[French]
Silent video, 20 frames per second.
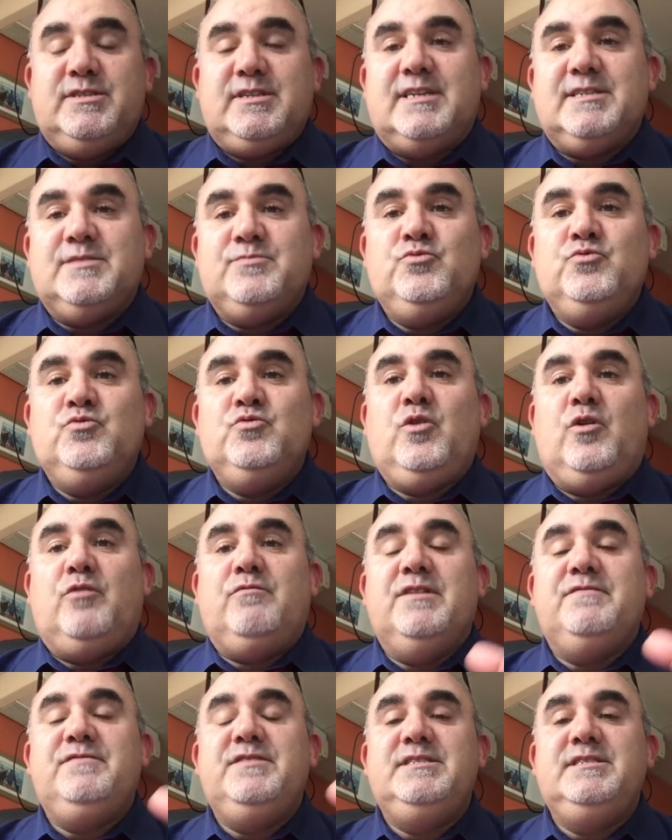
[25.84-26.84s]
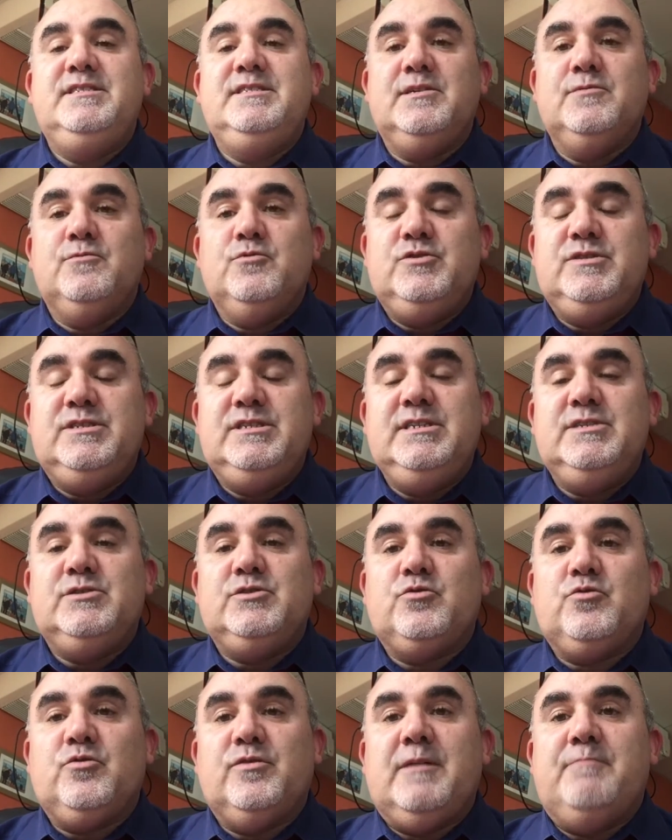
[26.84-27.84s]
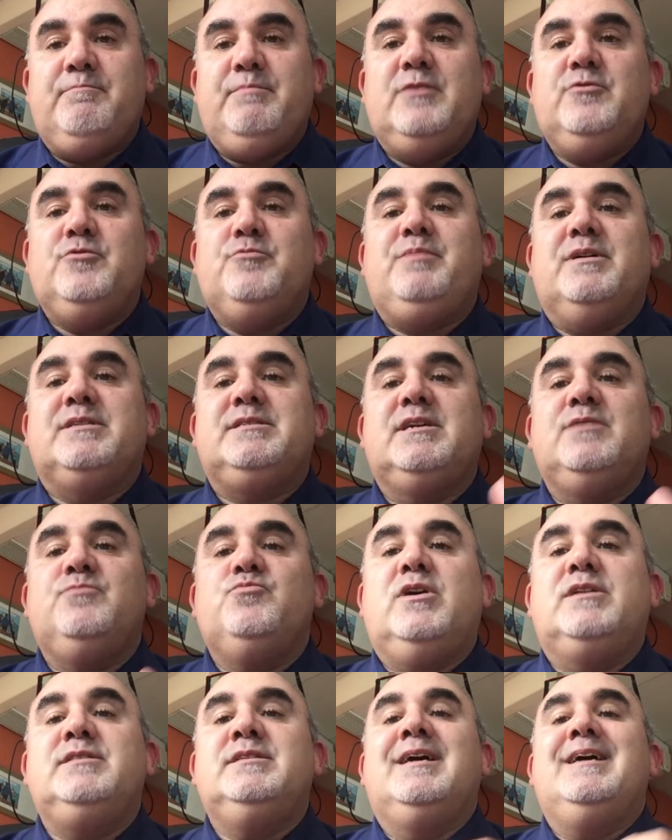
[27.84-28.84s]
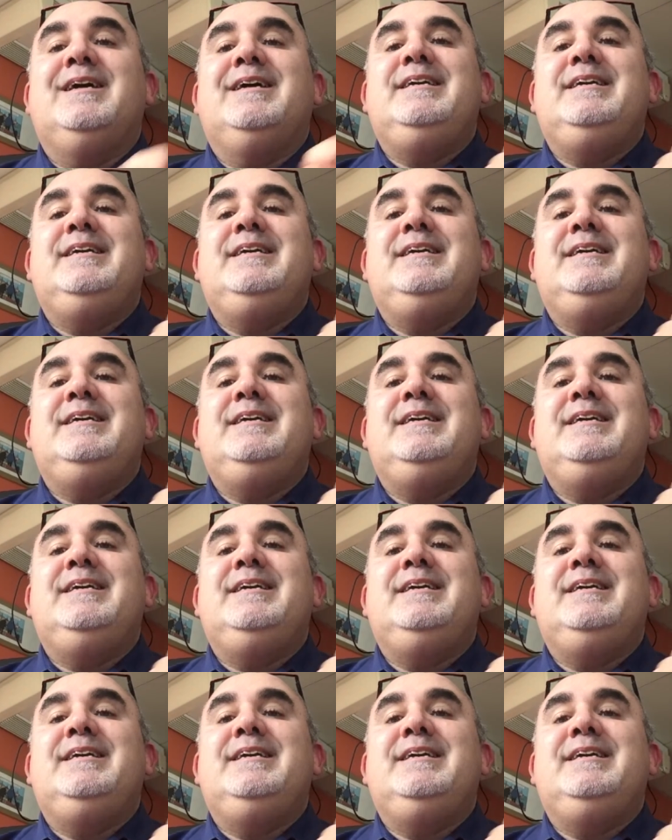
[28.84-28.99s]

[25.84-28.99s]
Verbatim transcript: Strasbourg, on va visiter aussi ce qu'on appelle le patrimoine